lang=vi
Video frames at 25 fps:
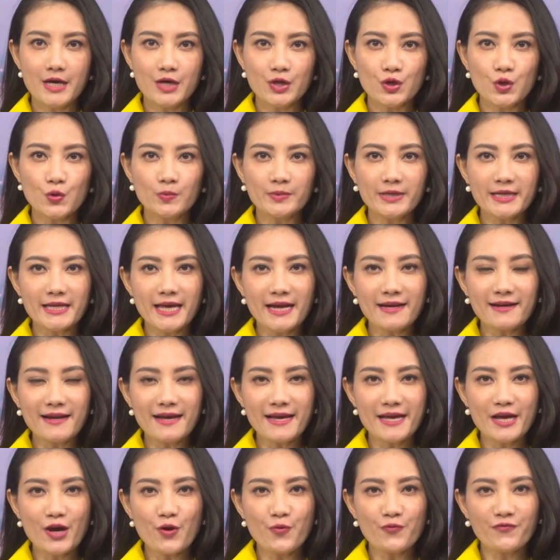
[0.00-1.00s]
Cùng thời gian
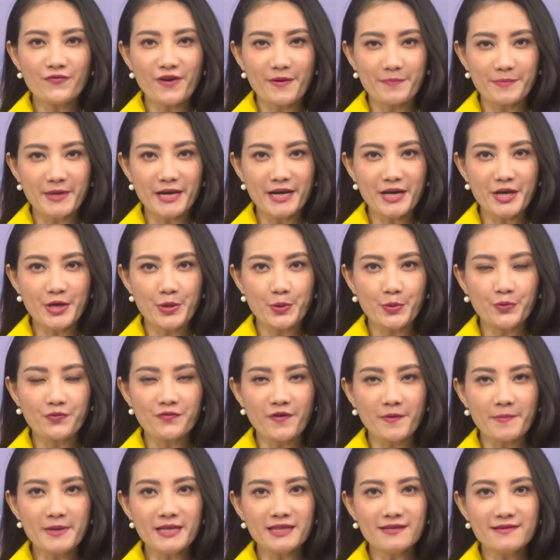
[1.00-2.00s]
này, ông Phạm Giang Hiểu, Phó
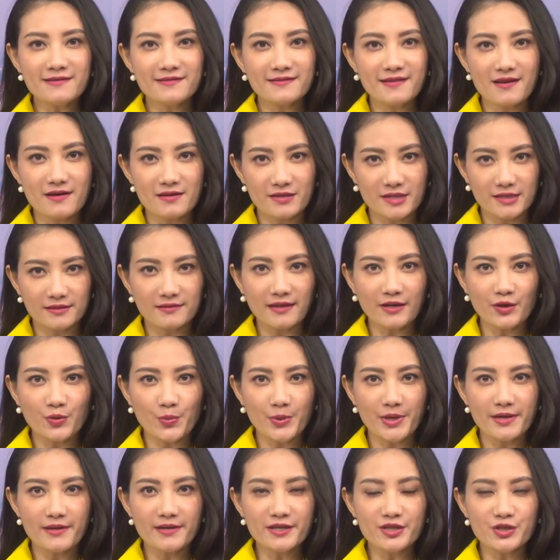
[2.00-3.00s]
Bí thư Thường trực Thành
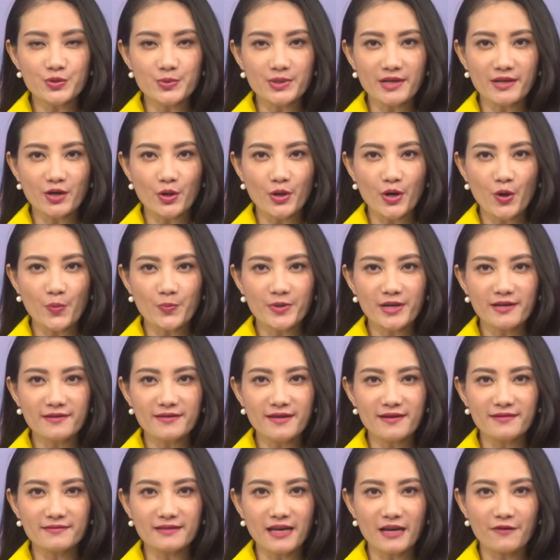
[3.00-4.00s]
ủy, Chủ tịch Hội đồng Nhân
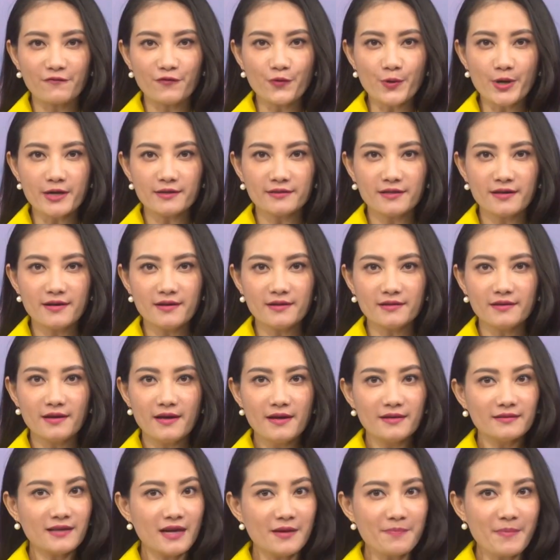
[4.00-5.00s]
dân thành phố Cần Thơ,
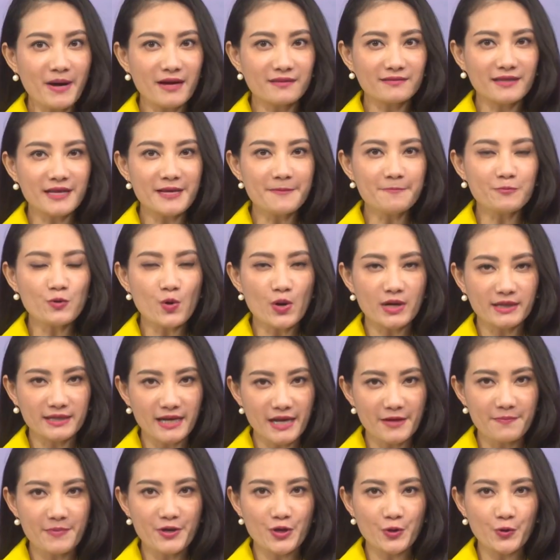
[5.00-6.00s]
thân mật tiếp đoàn đại
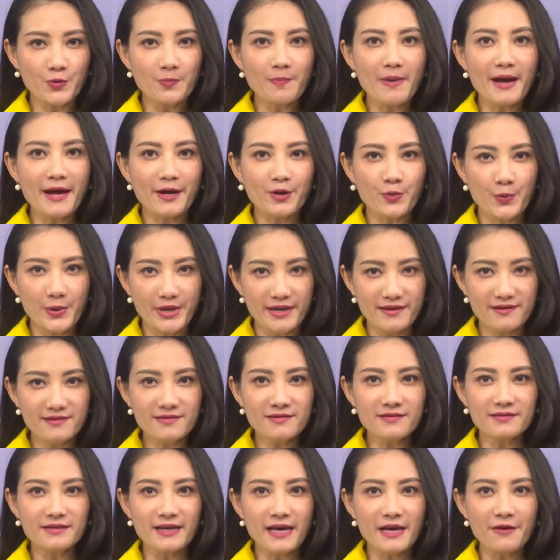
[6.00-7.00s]
biểu Ban Quy
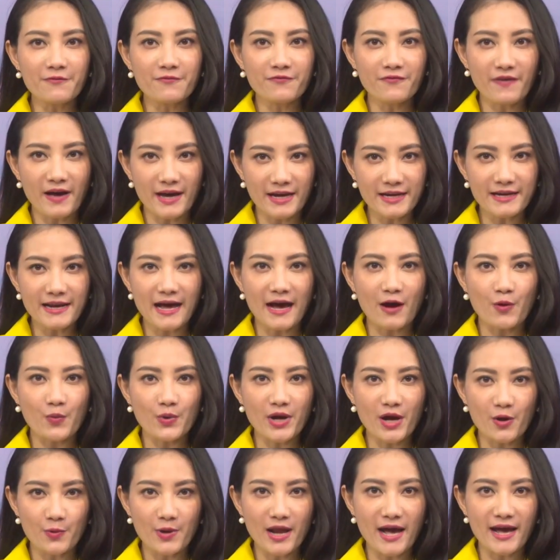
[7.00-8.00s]
ước các phái đạo
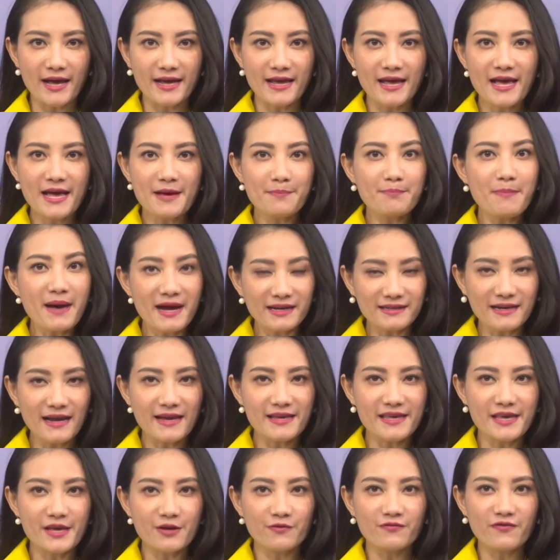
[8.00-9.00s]
cao đài, Ban đại
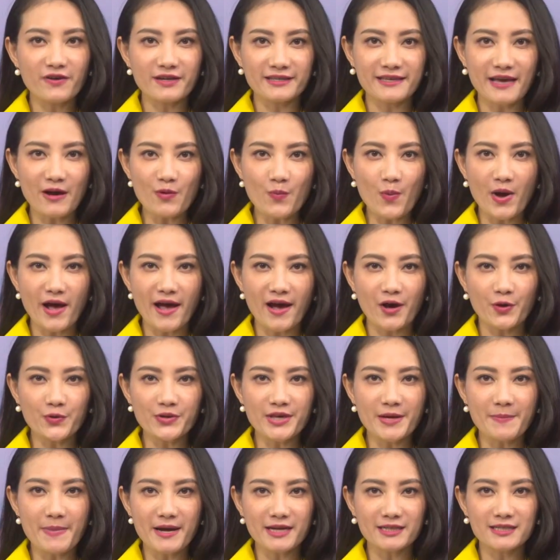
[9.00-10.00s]
diện Phật giáo Hòa Hảo và
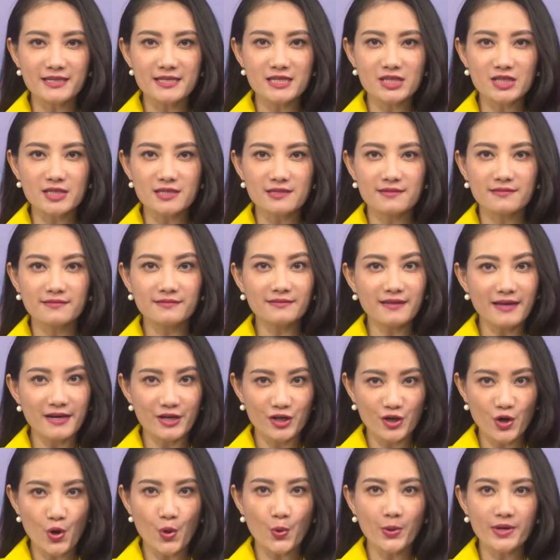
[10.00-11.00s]
Ban trị sự tịnh
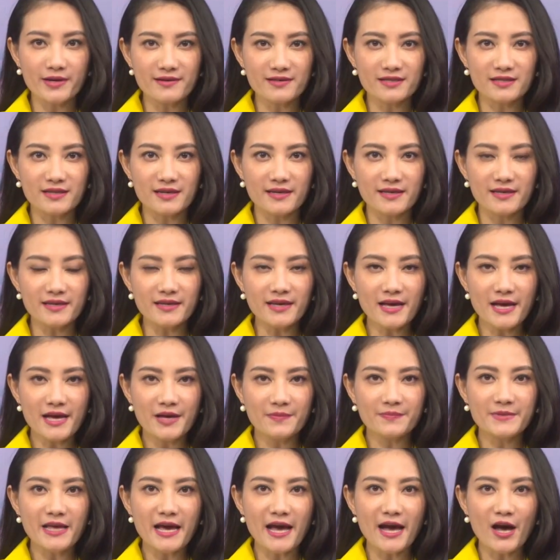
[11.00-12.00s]
độ cư sĩ
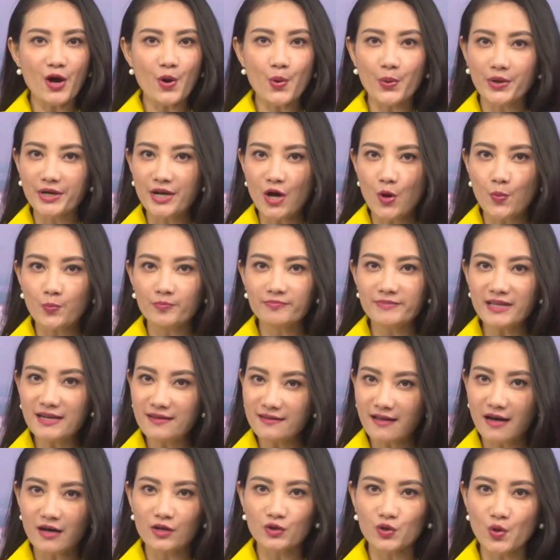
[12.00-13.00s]
và Hội đồng Tinh
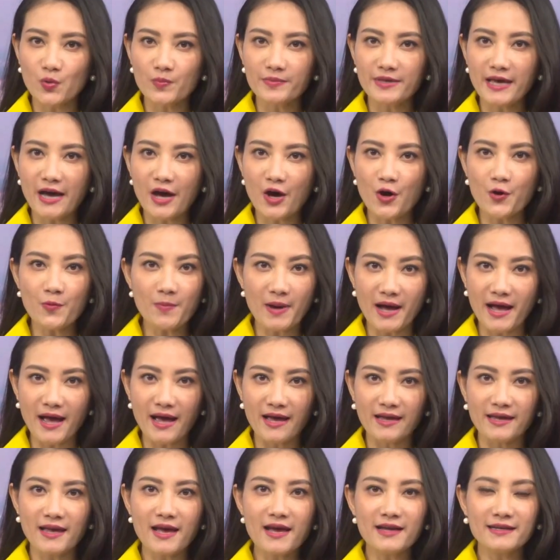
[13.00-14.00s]
thần Tôn giáo
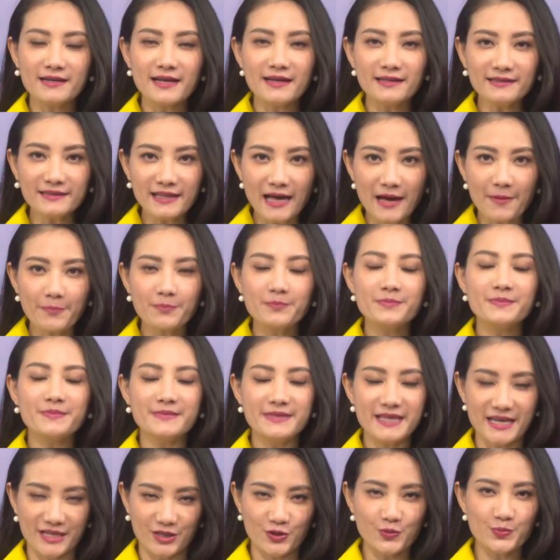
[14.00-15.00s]
32 đến thăm
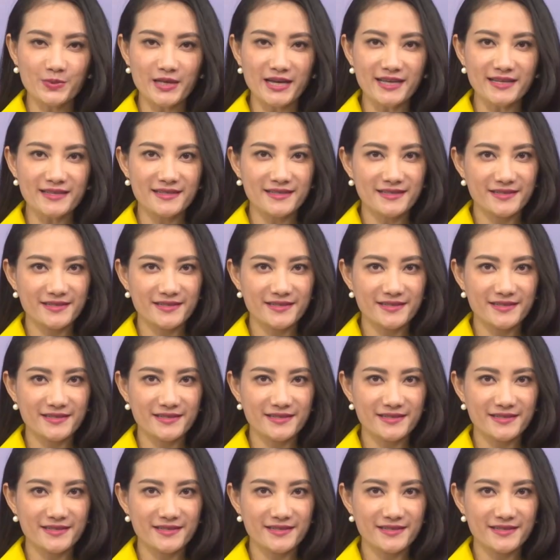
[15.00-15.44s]
và chúc Tết.